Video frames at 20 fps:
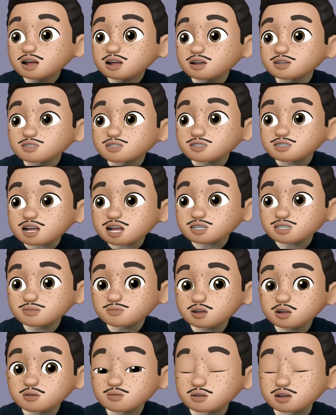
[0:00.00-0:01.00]
그래서 다시
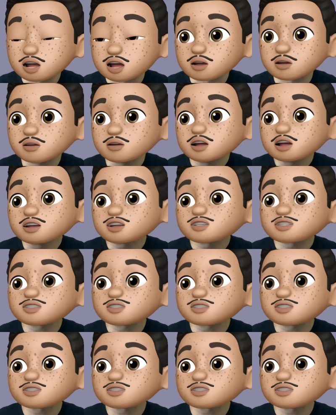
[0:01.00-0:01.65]
한번 읽어볼게요.